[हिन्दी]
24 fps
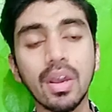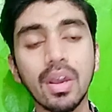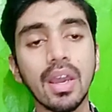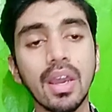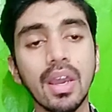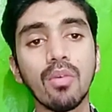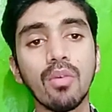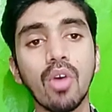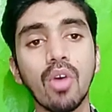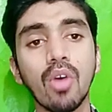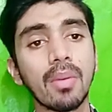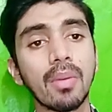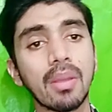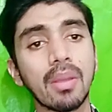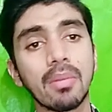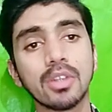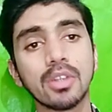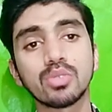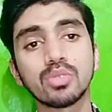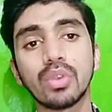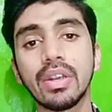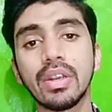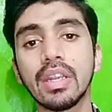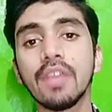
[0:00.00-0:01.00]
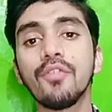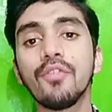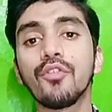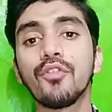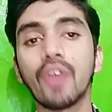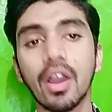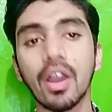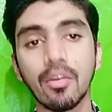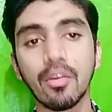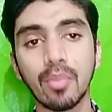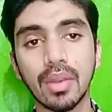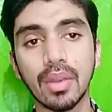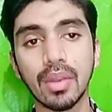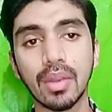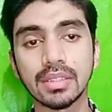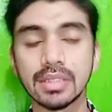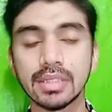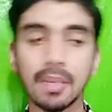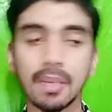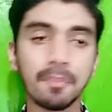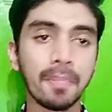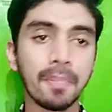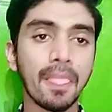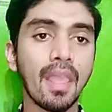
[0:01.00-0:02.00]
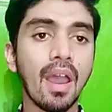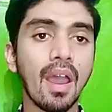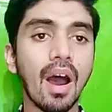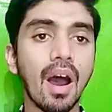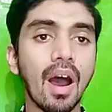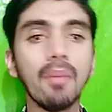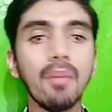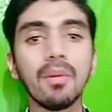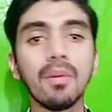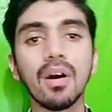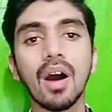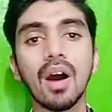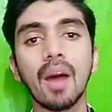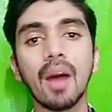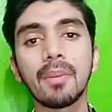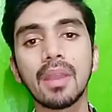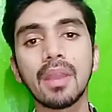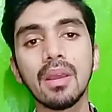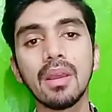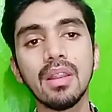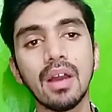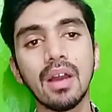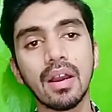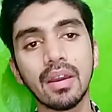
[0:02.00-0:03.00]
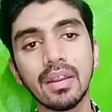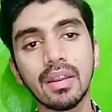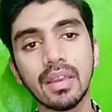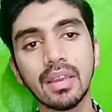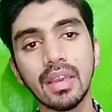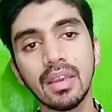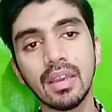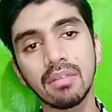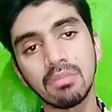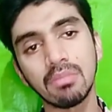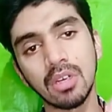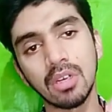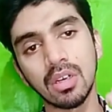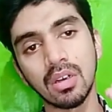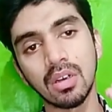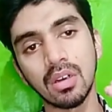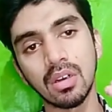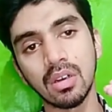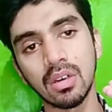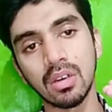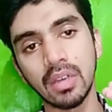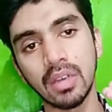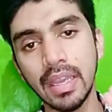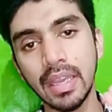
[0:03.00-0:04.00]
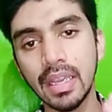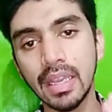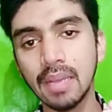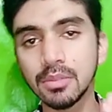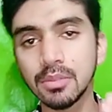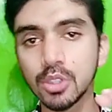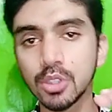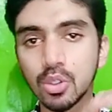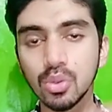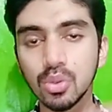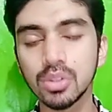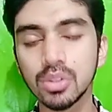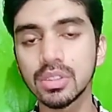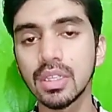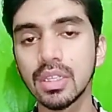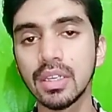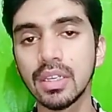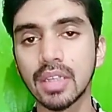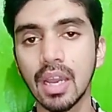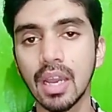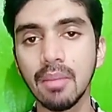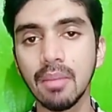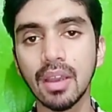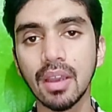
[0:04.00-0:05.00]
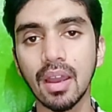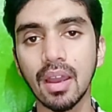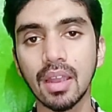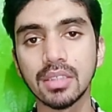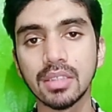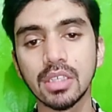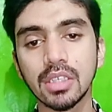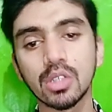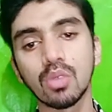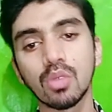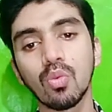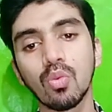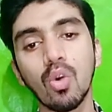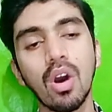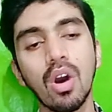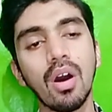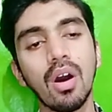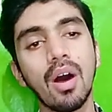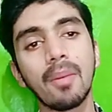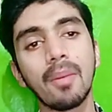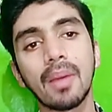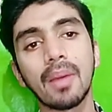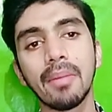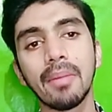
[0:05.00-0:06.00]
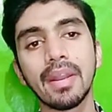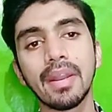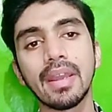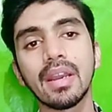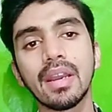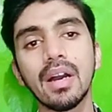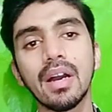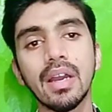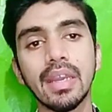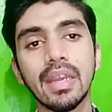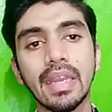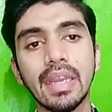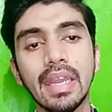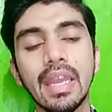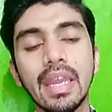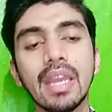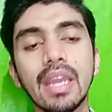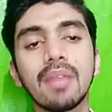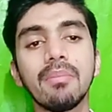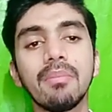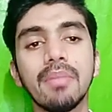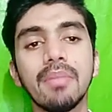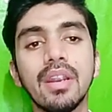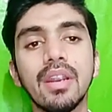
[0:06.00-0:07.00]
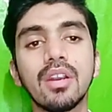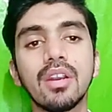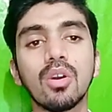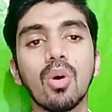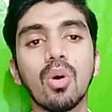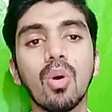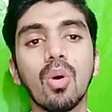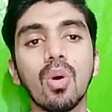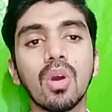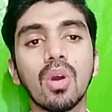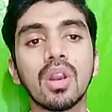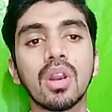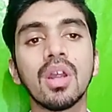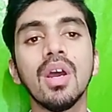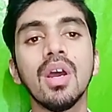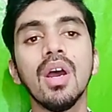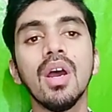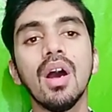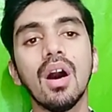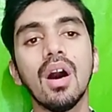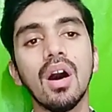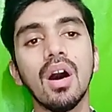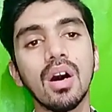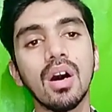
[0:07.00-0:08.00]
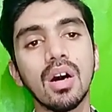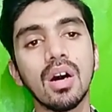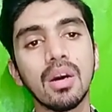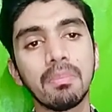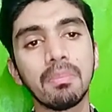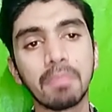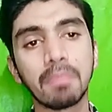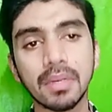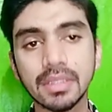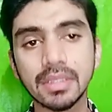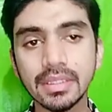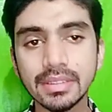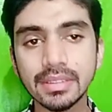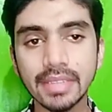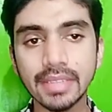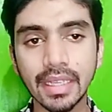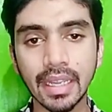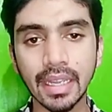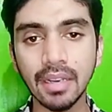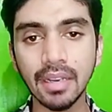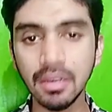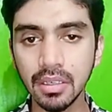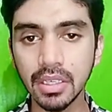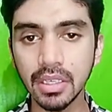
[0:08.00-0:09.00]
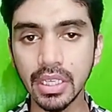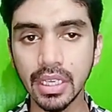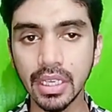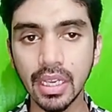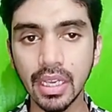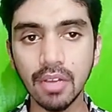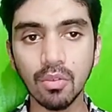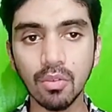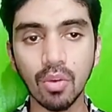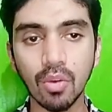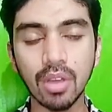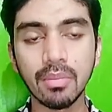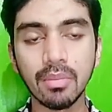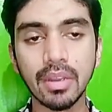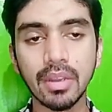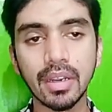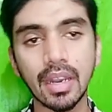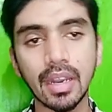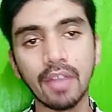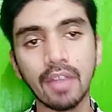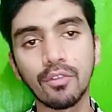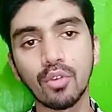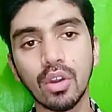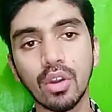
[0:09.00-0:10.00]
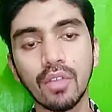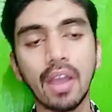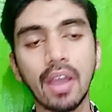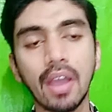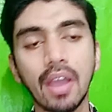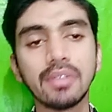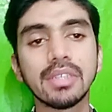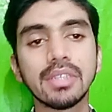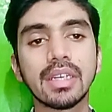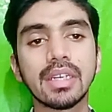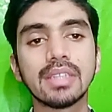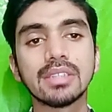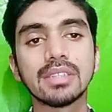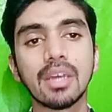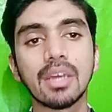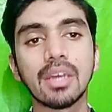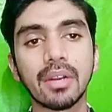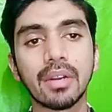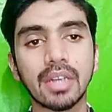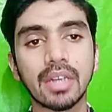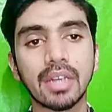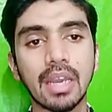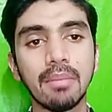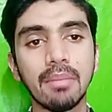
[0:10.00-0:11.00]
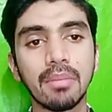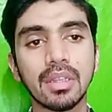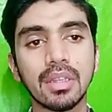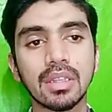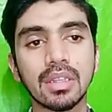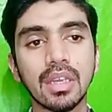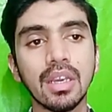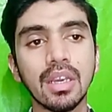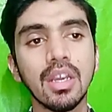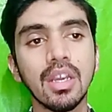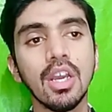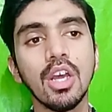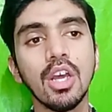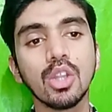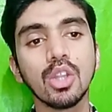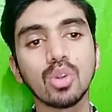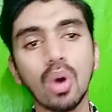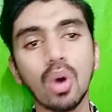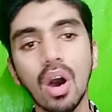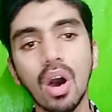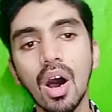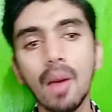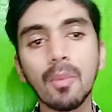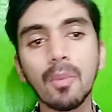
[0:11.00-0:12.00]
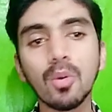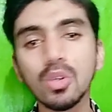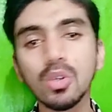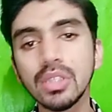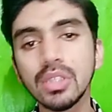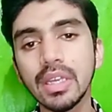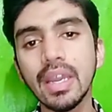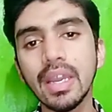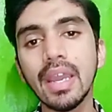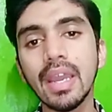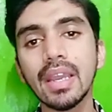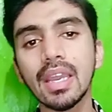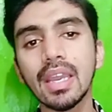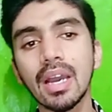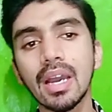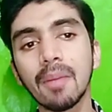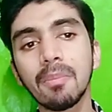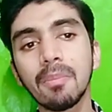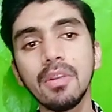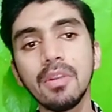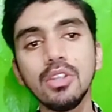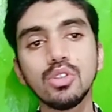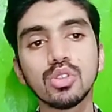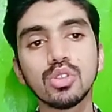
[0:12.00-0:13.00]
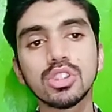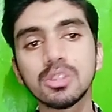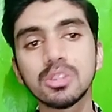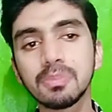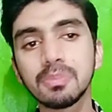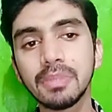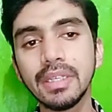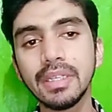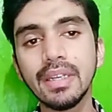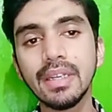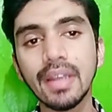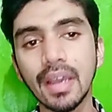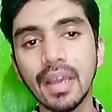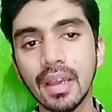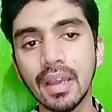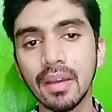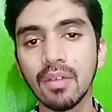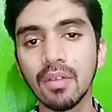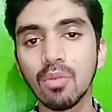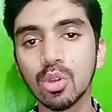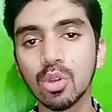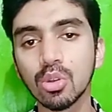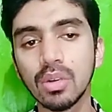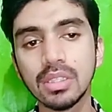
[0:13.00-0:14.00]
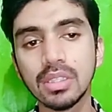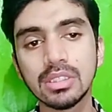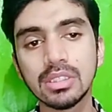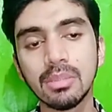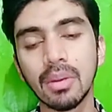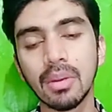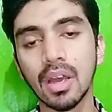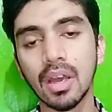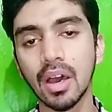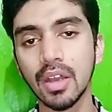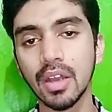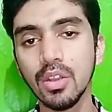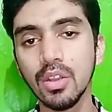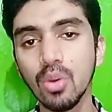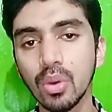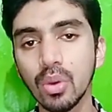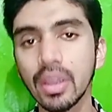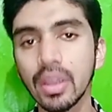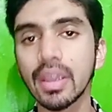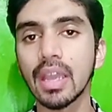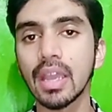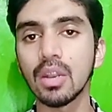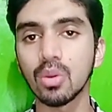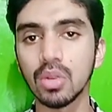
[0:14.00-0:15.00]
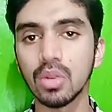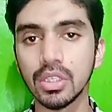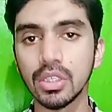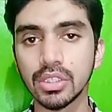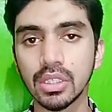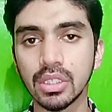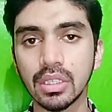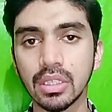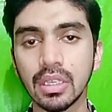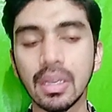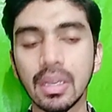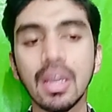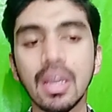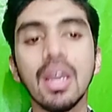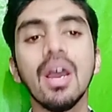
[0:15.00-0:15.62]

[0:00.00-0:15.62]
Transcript: है वो आपके पास ट्वेंटी फाइव मिनट्स हैं अब आपके अगर के एक एम के लिए टाइम निकाला जाए तो वो आपका बनेगा एक मिनट और पच्चीस सेकेंड ठीक है वन मिनट एंड ट्वेंटी फाइव सेकेंड आपका टाइम बनता है तो आपको ये है कि अपनी जो स्पीड है वो थोड़ी सी बढ़ानी होगी कैलकुलेशन की